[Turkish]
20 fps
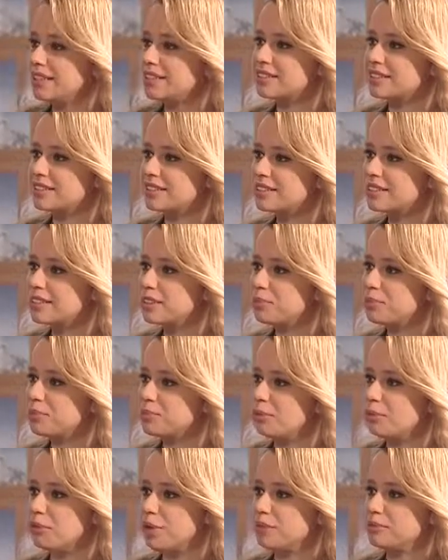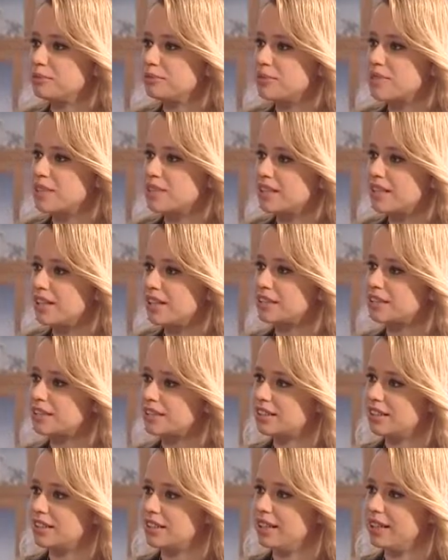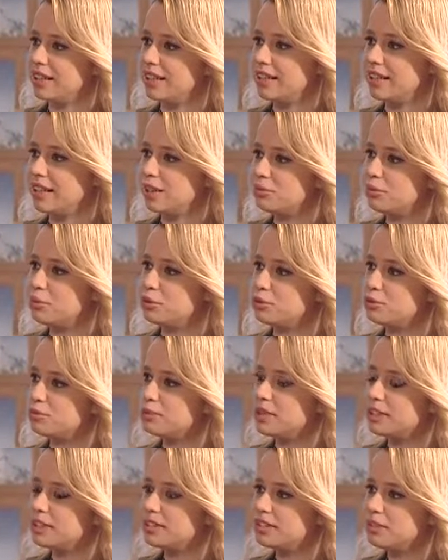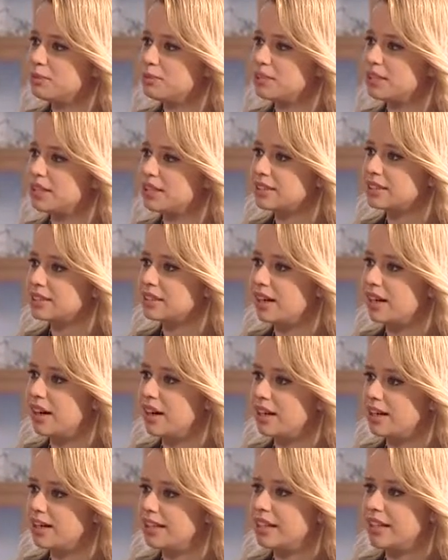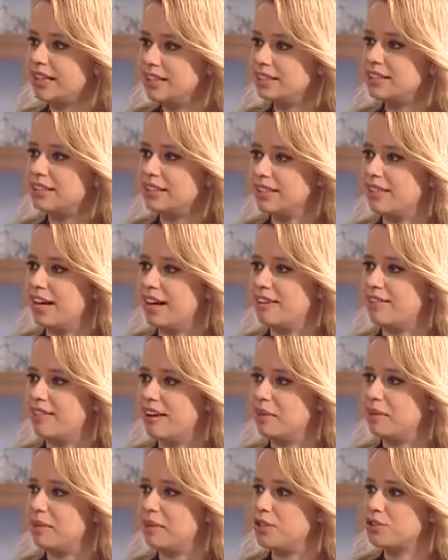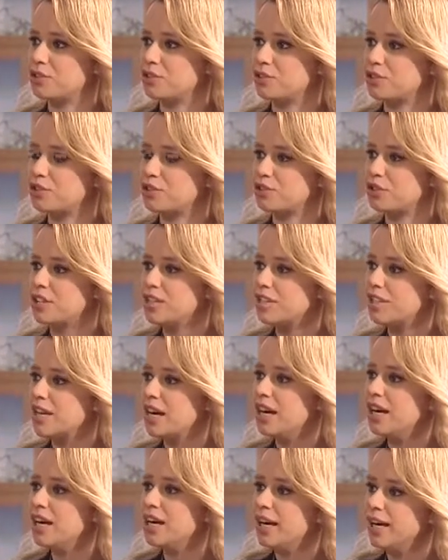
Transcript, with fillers: aslında programımızın artık ilerleyen bölümlerinde biraz daha ARGE'ye de yer vermeye çalışacağız. Evet.